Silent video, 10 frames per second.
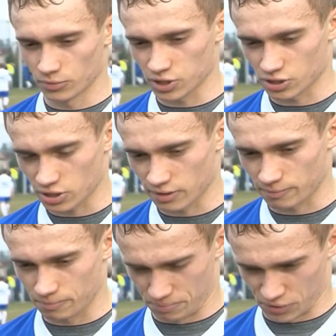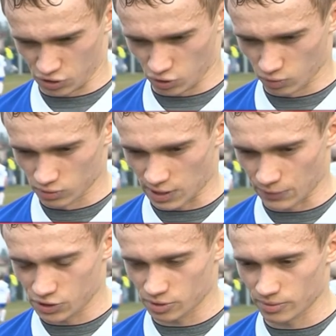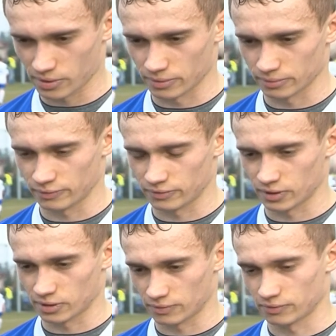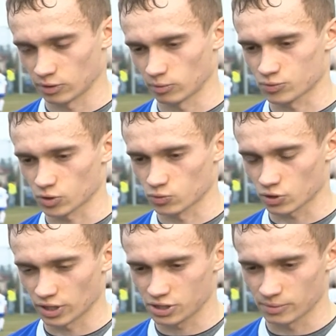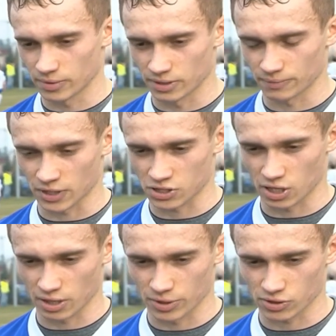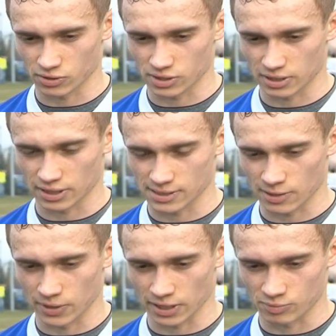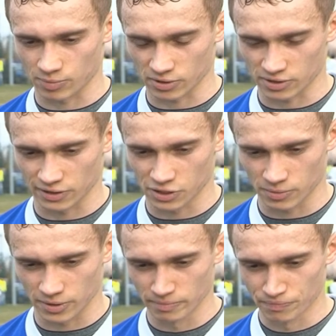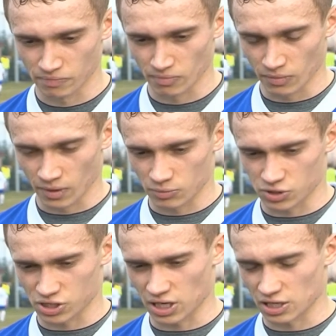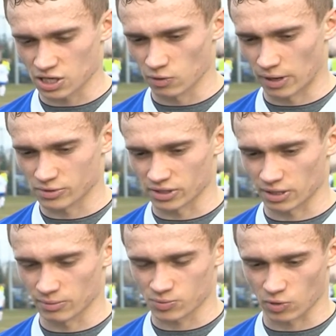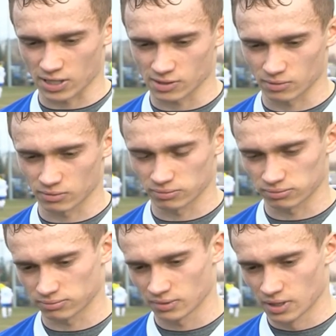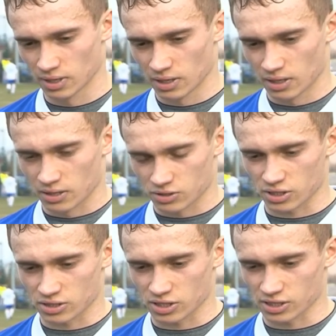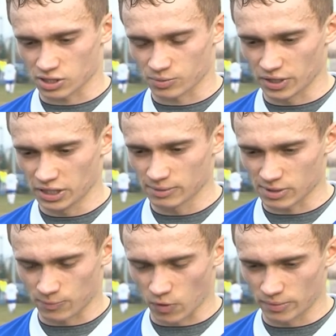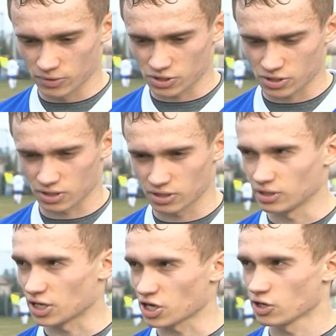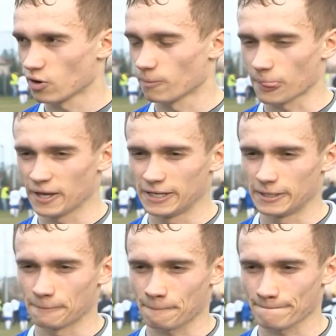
Myślę, że w przeciągu całej zimy, w tych wiadomo przedłużonej zimy, te cztery miesiące niecałe, jakie przepracowaliśmy, że należało nam się. Ten mecz pokazał, że, że jesteśmy innym zespołem niż y, jesienią i,